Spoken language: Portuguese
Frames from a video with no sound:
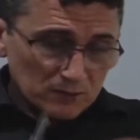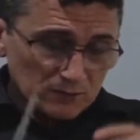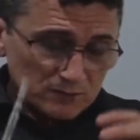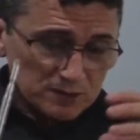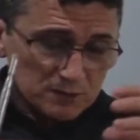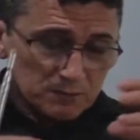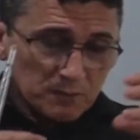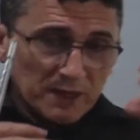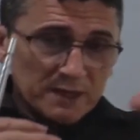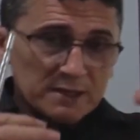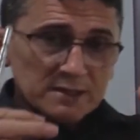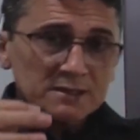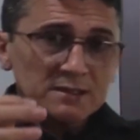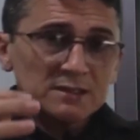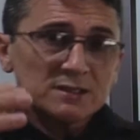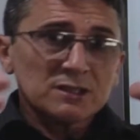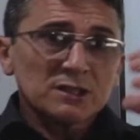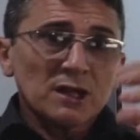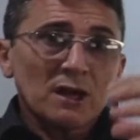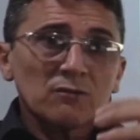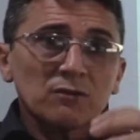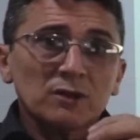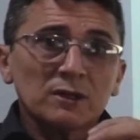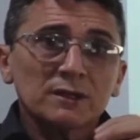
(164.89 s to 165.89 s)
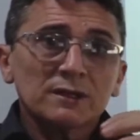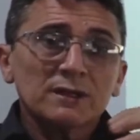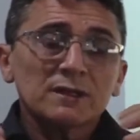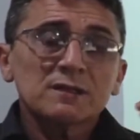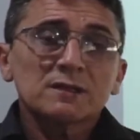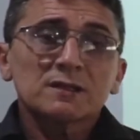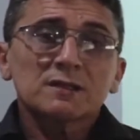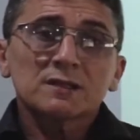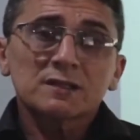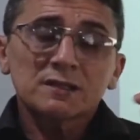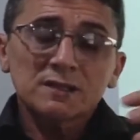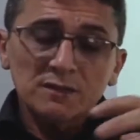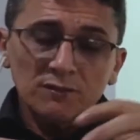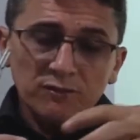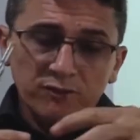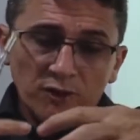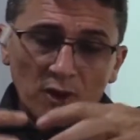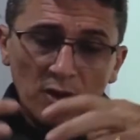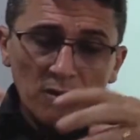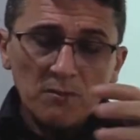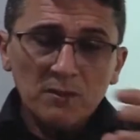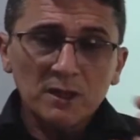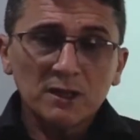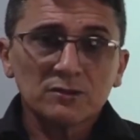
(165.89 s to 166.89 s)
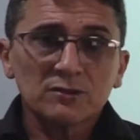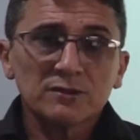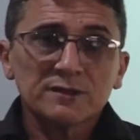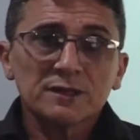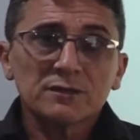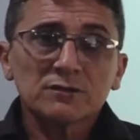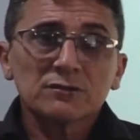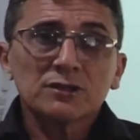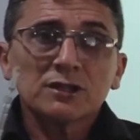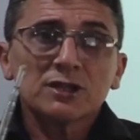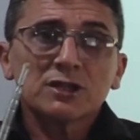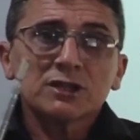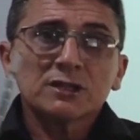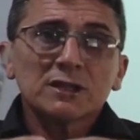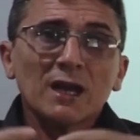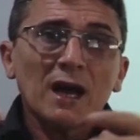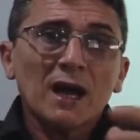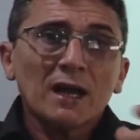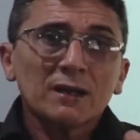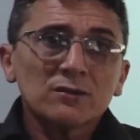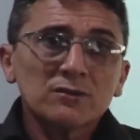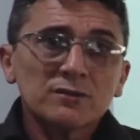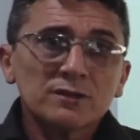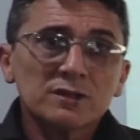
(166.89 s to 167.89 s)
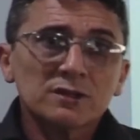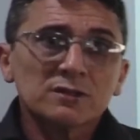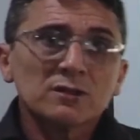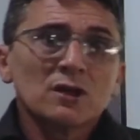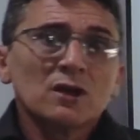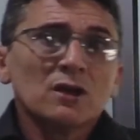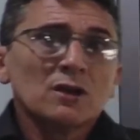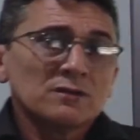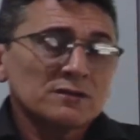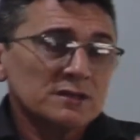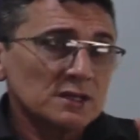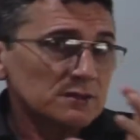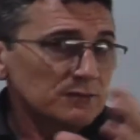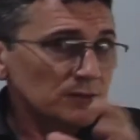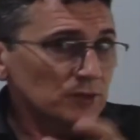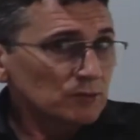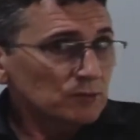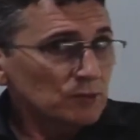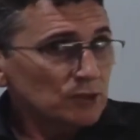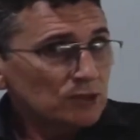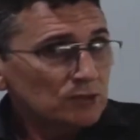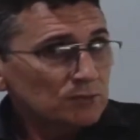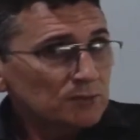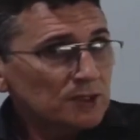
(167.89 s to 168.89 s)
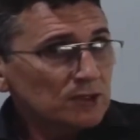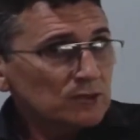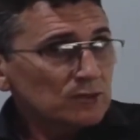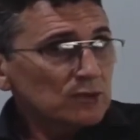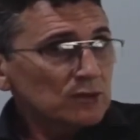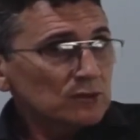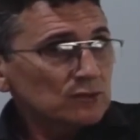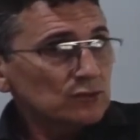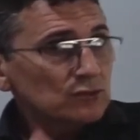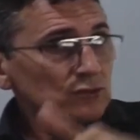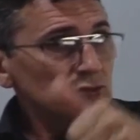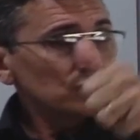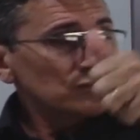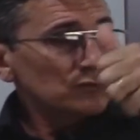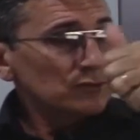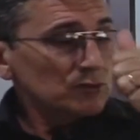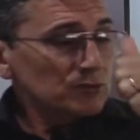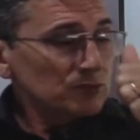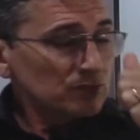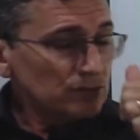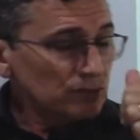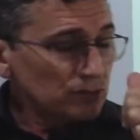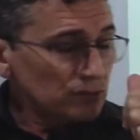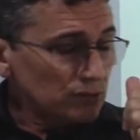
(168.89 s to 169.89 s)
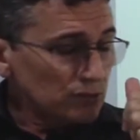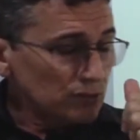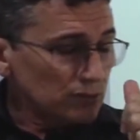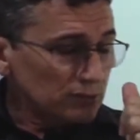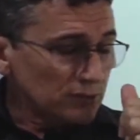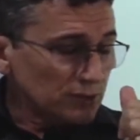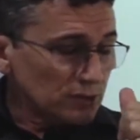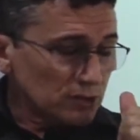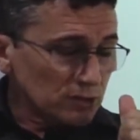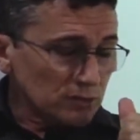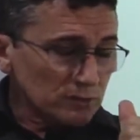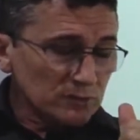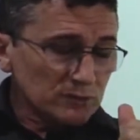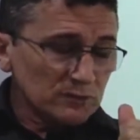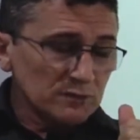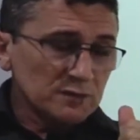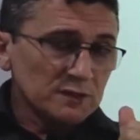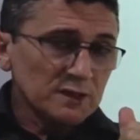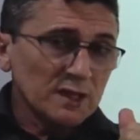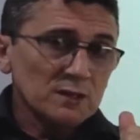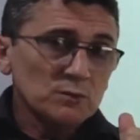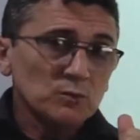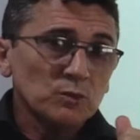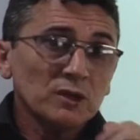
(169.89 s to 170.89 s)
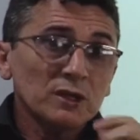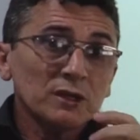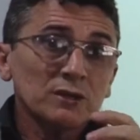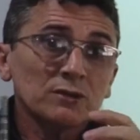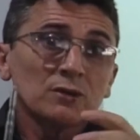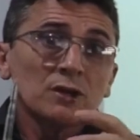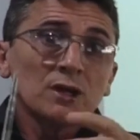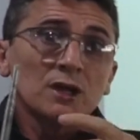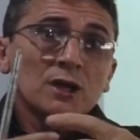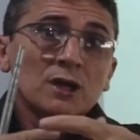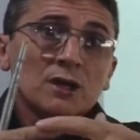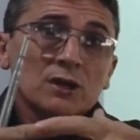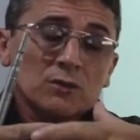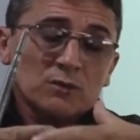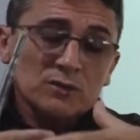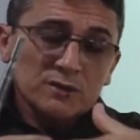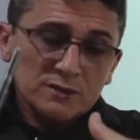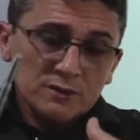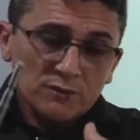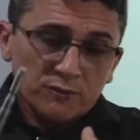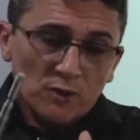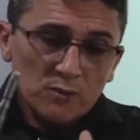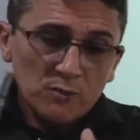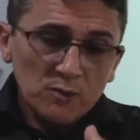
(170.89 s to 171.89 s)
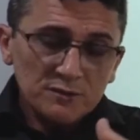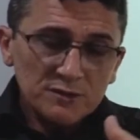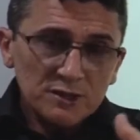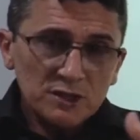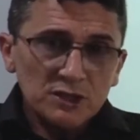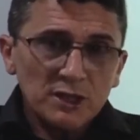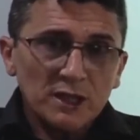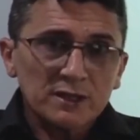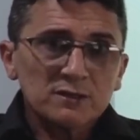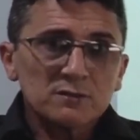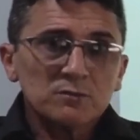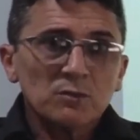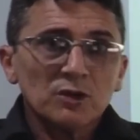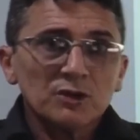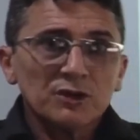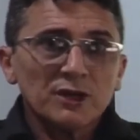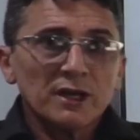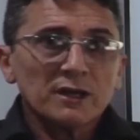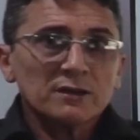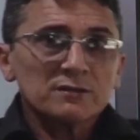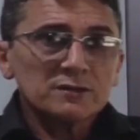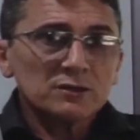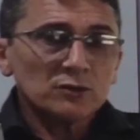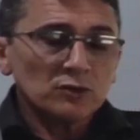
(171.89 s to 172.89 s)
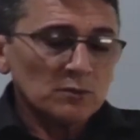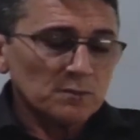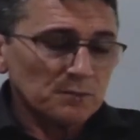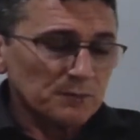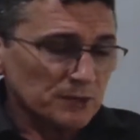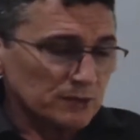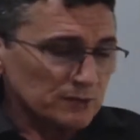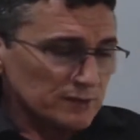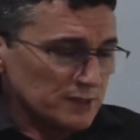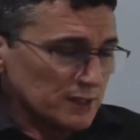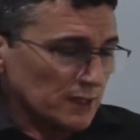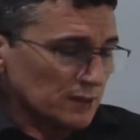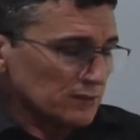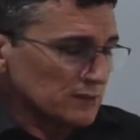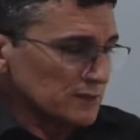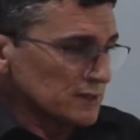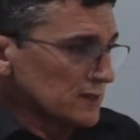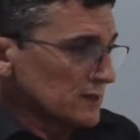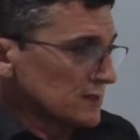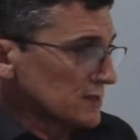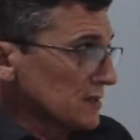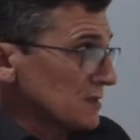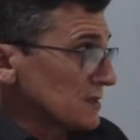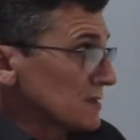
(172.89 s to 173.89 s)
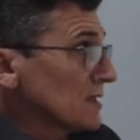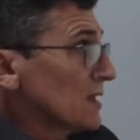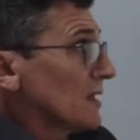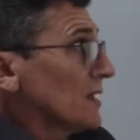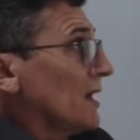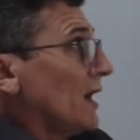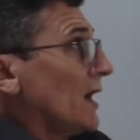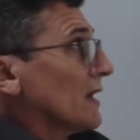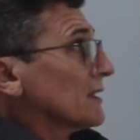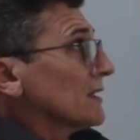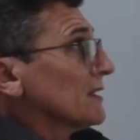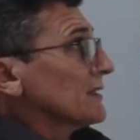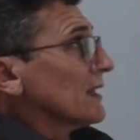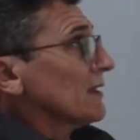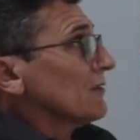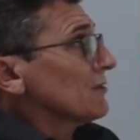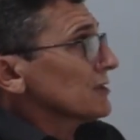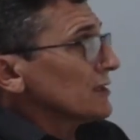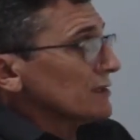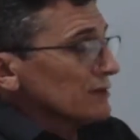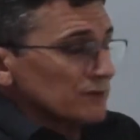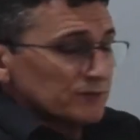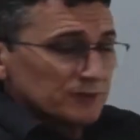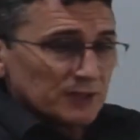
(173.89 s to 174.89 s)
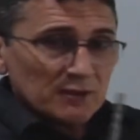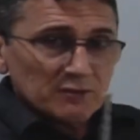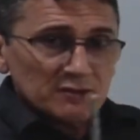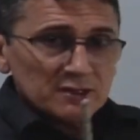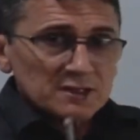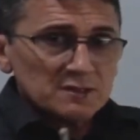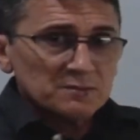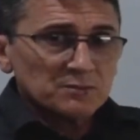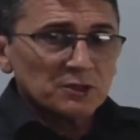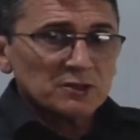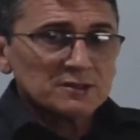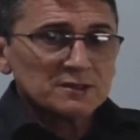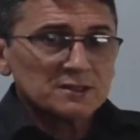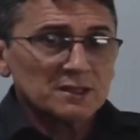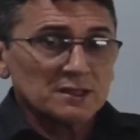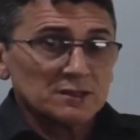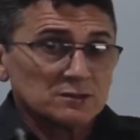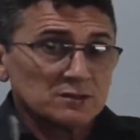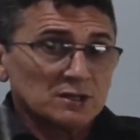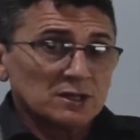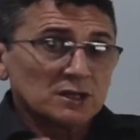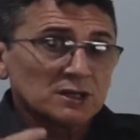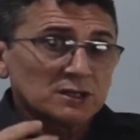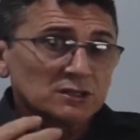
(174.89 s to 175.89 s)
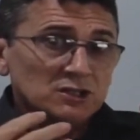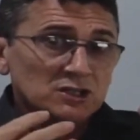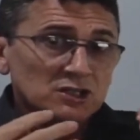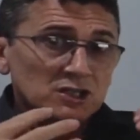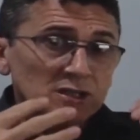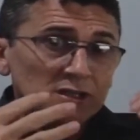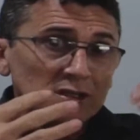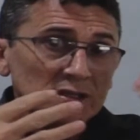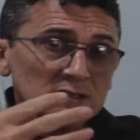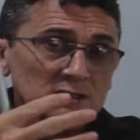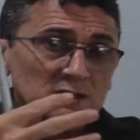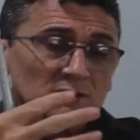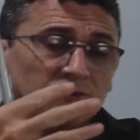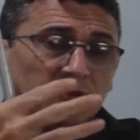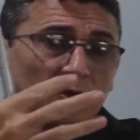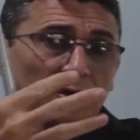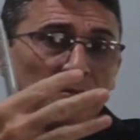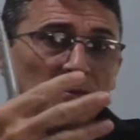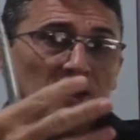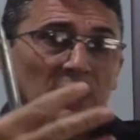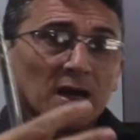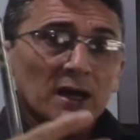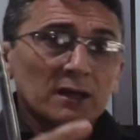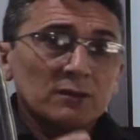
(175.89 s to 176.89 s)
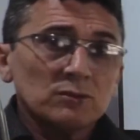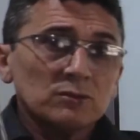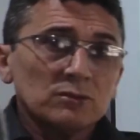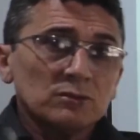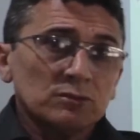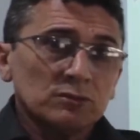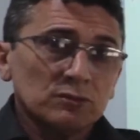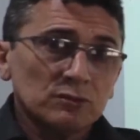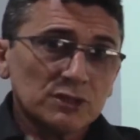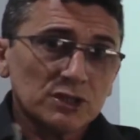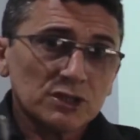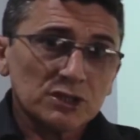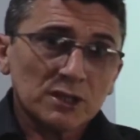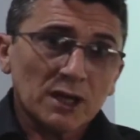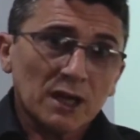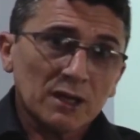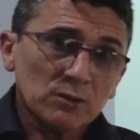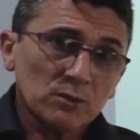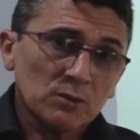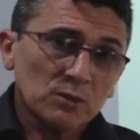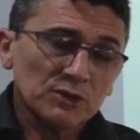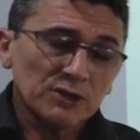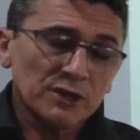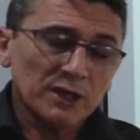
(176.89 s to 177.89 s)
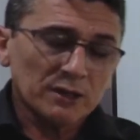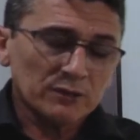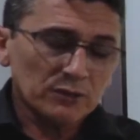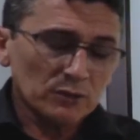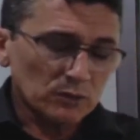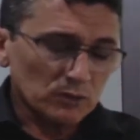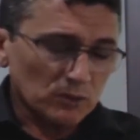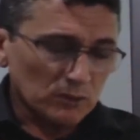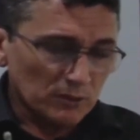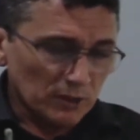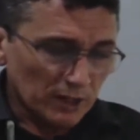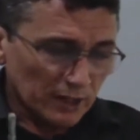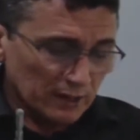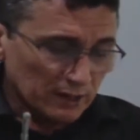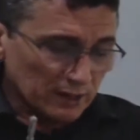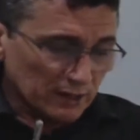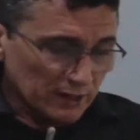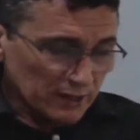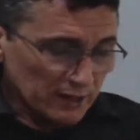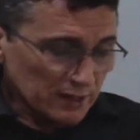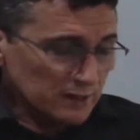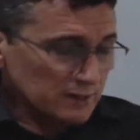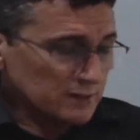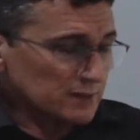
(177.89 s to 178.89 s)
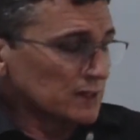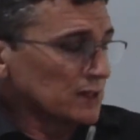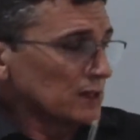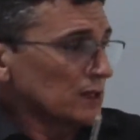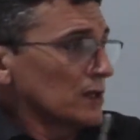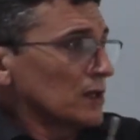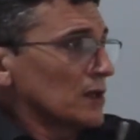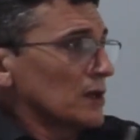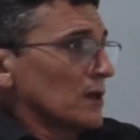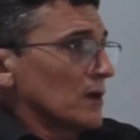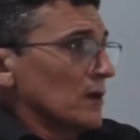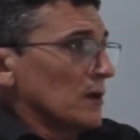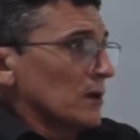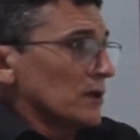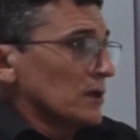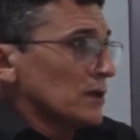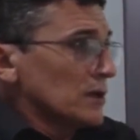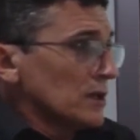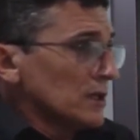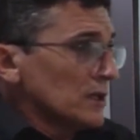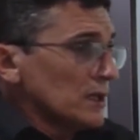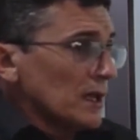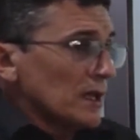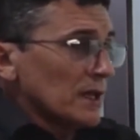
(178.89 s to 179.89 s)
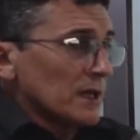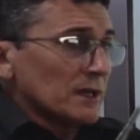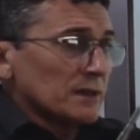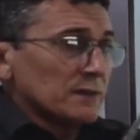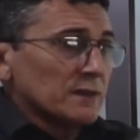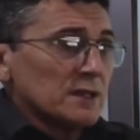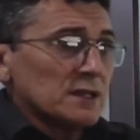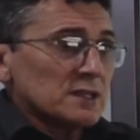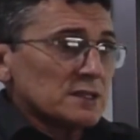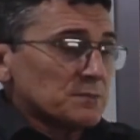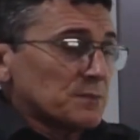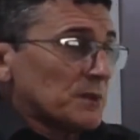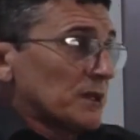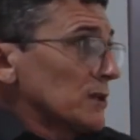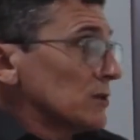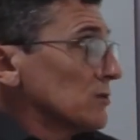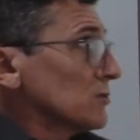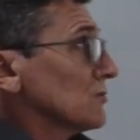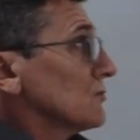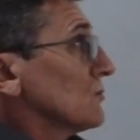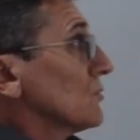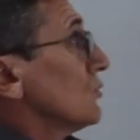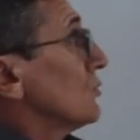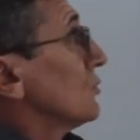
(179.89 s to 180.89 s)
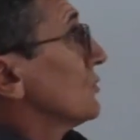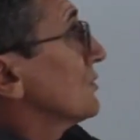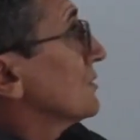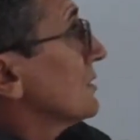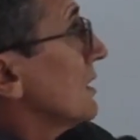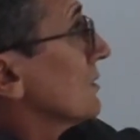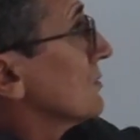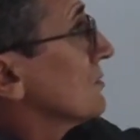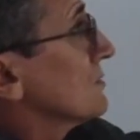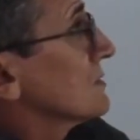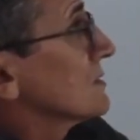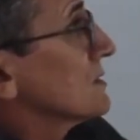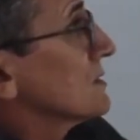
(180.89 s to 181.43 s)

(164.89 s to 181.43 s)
Os países estavam ali se formando, ou seja, os estados. Vocês viram muito bem no, no, nos estudos do sétimo ano, quando se formou os estados modernos europeus no século XVI. A Inglaterra estava nesse processo tinha se formado o Estado moderno eh, inglês e era nesse período, no século